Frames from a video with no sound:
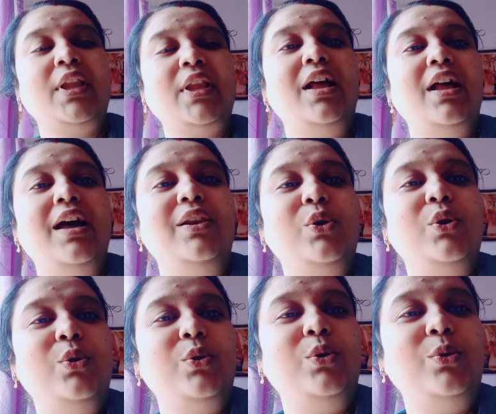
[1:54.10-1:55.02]

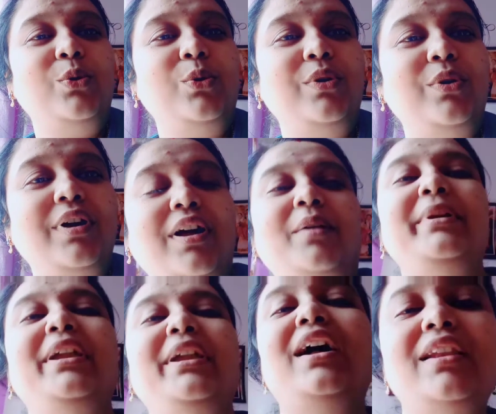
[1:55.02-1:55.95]
हेलो अभी
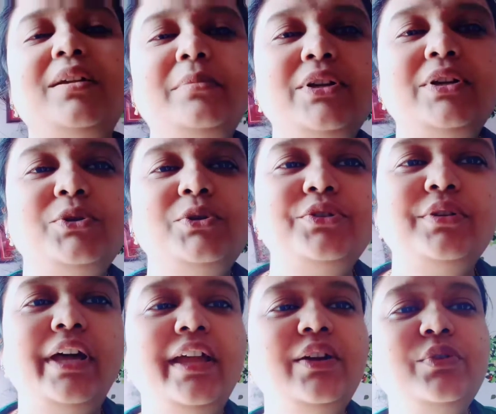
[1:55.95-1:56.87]
खाना भी हो चुका
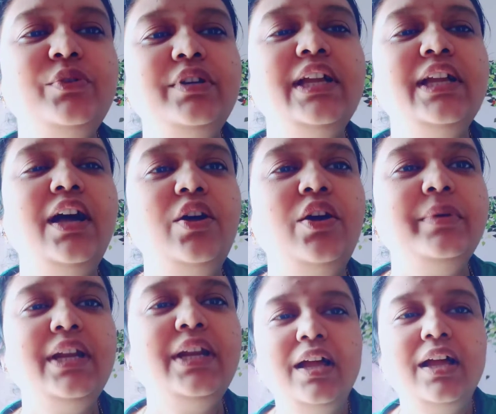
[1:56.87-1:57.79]
है गुड्डी का और मेरा
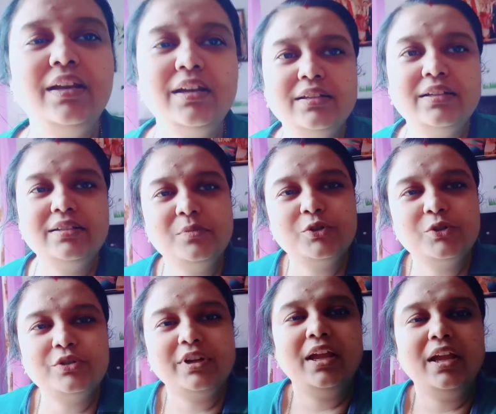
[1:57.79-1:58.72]
खाना ख़त्म हो
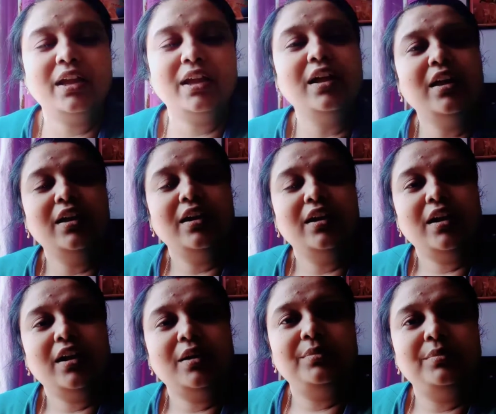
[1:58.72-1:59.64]
चुका है
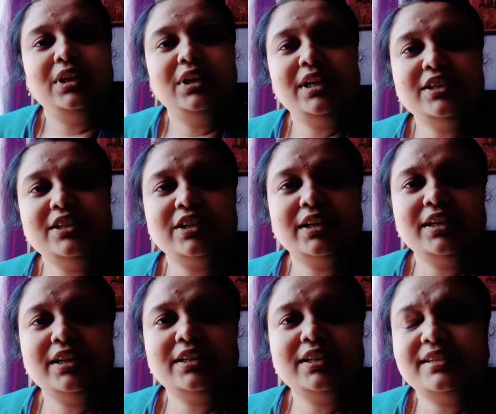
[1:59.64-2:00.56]
अभी लंच करके
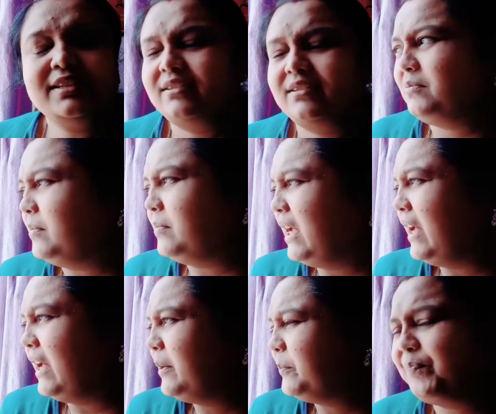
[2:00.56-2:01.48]
जस्ट हम अभी
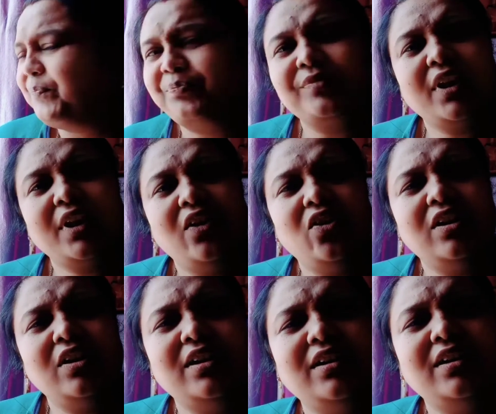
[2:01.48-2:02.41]
आए और